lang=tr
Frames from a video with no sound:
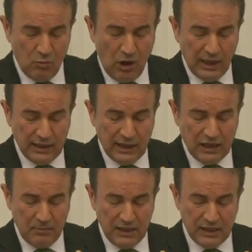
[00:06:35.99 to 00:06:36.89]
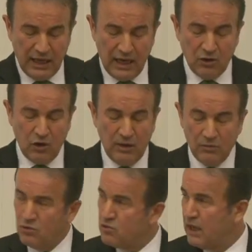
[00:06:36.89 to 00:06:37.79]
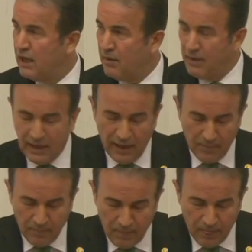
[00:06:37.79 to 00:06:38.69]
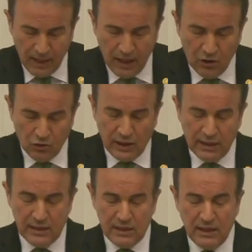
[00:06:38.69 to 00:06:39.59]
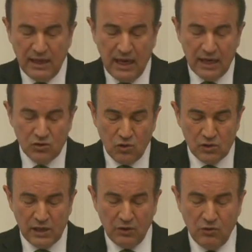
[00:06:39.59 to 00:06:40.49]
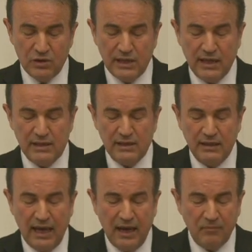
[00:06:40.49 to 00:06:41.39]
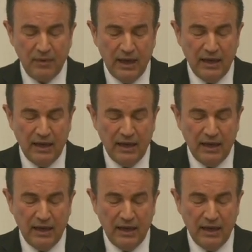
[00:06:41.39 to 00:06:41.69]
Bu alandaki bir diğer önemli düzenleme de tüketicinin en az 90 gün içerisinde